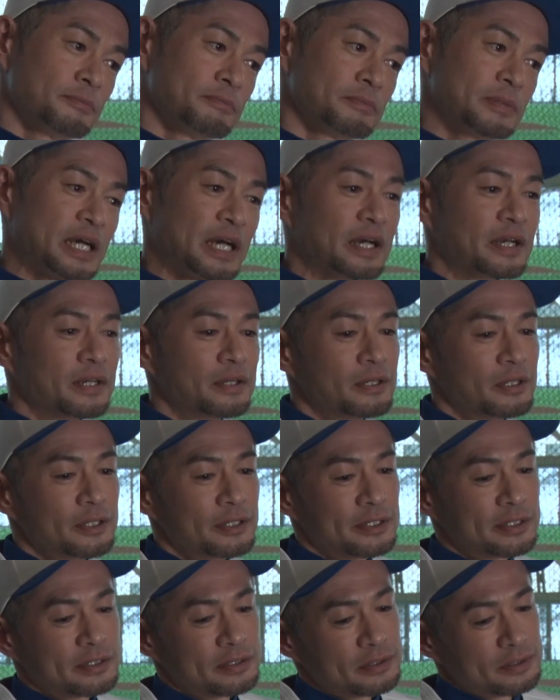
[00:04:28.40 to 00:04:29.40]
ま
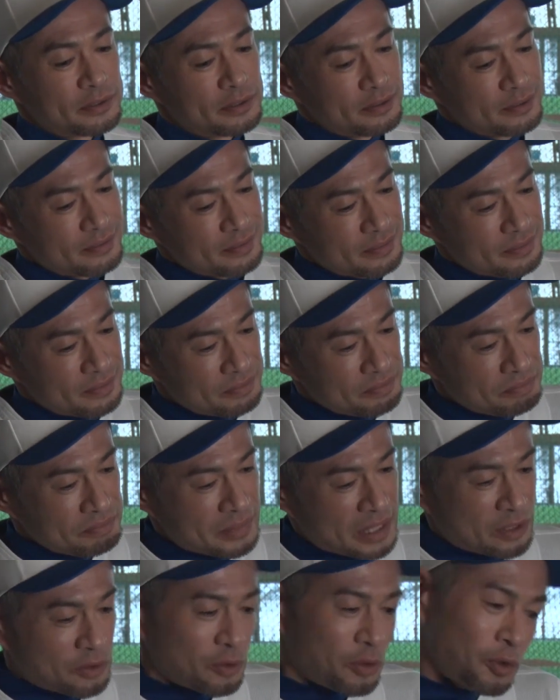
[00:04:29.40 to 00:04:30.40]
あ、
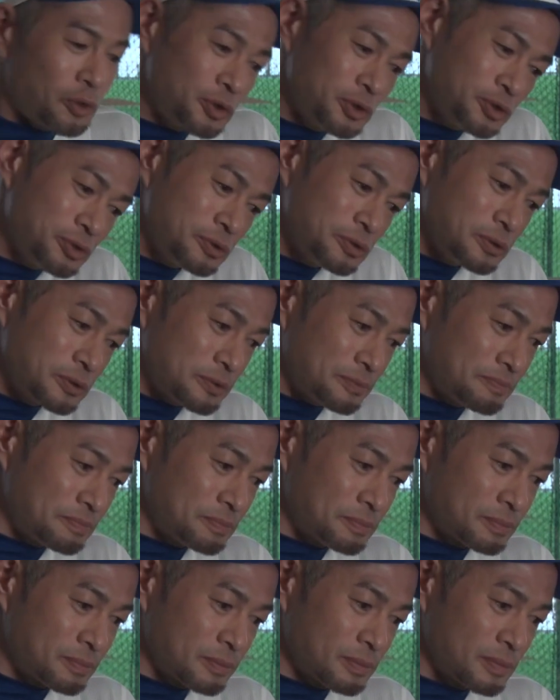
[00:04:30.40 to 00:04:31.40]
まあこういう
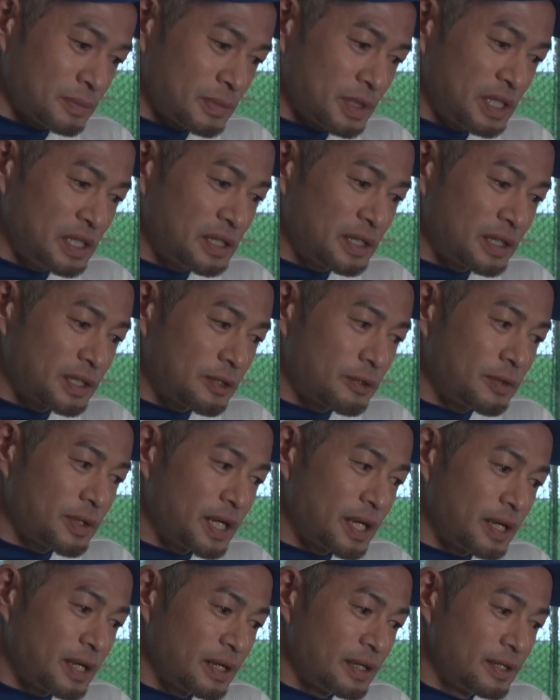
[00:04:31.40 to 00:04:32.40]
言い方
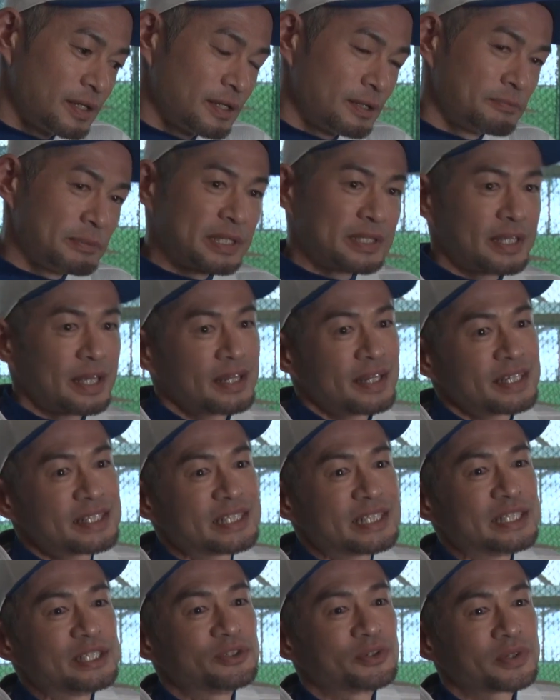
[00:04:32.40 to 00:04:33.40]
はまあ正
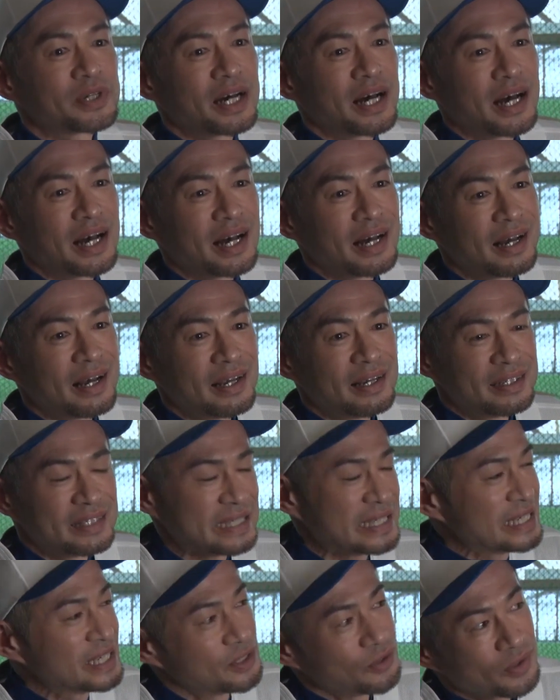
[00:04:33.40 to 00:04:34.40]
しいのか
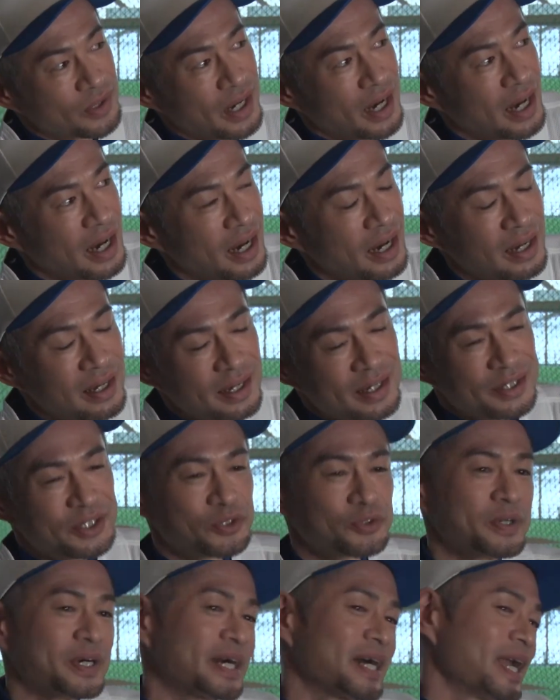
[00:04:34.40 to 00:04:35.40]
いいのか
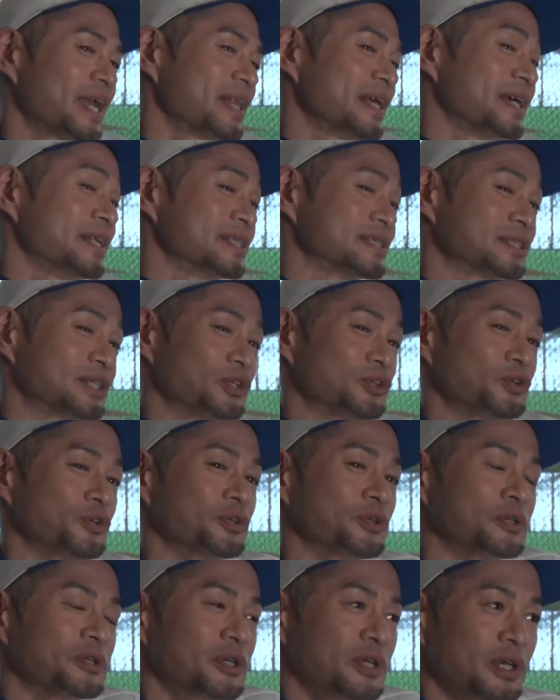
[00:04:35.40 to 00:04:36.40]
よくわからないですけ
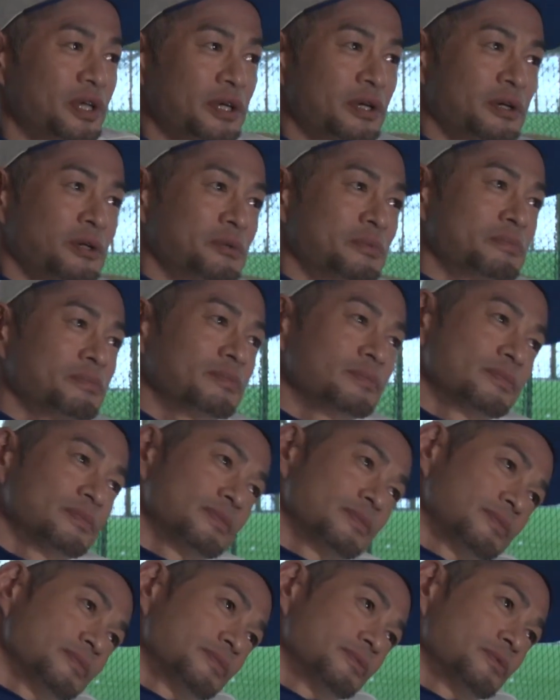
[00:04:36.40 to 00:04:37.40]
ど、
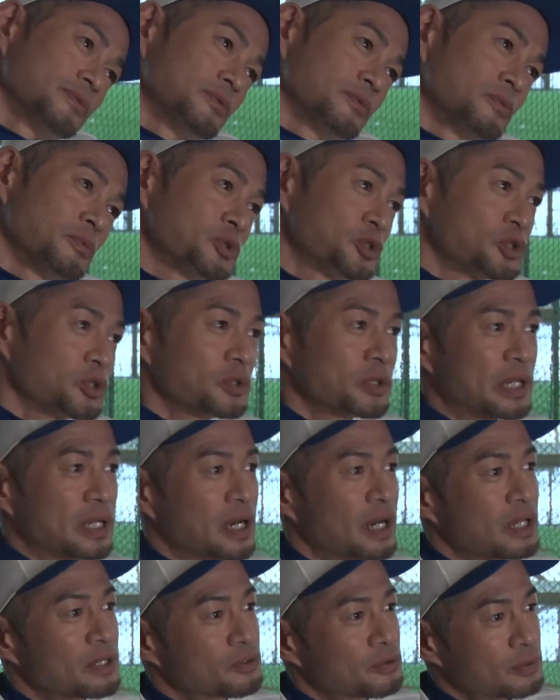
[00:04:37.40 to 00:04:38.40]
面白いのはな
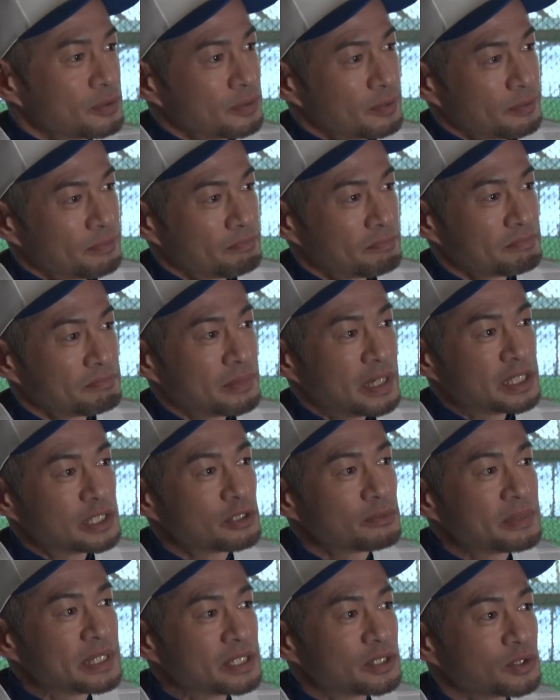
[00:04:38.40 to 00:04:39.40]
んかま
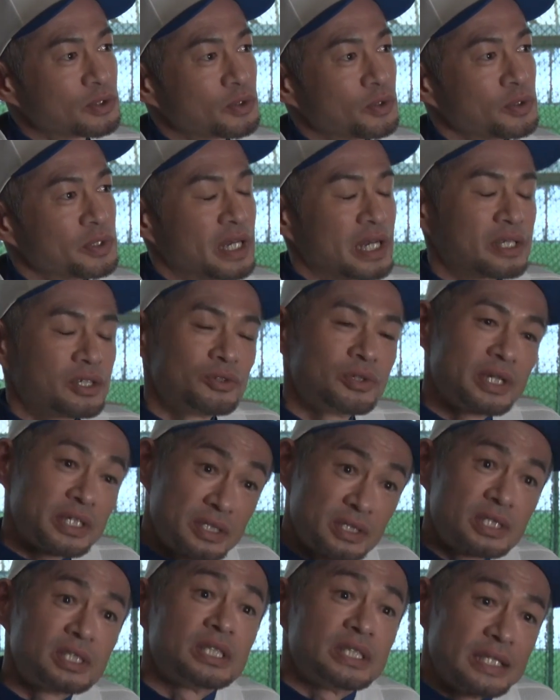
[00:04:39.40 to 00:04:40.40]
すますこう野球が好
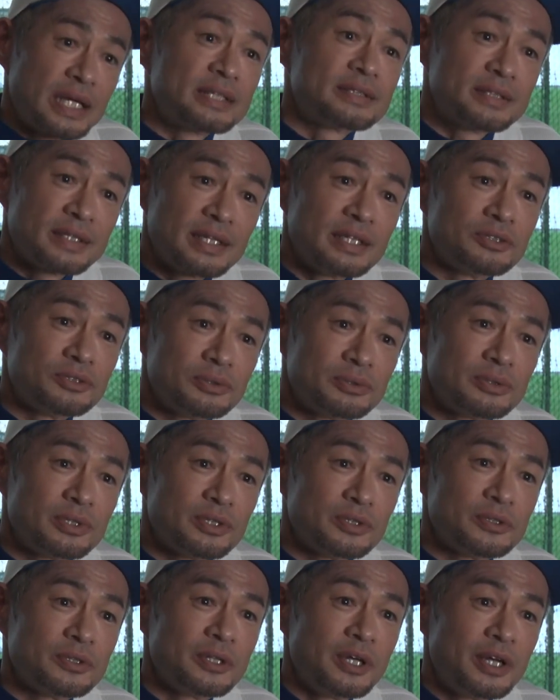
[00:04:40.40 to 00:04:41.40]
きになっているって
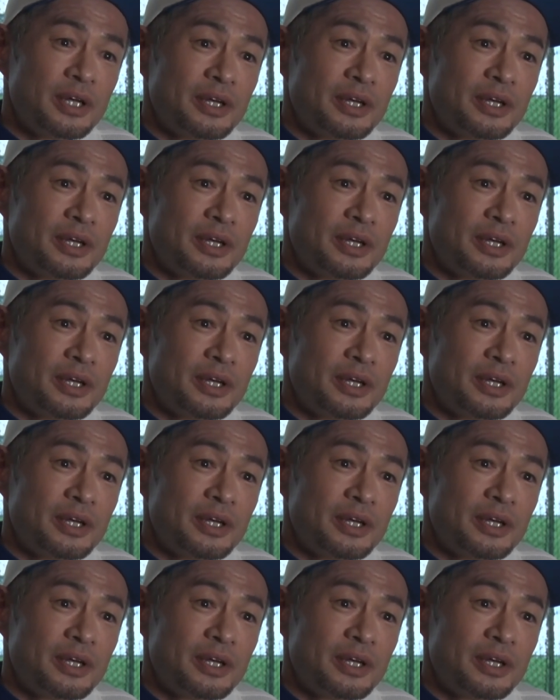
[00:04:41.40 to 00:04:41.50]
いう、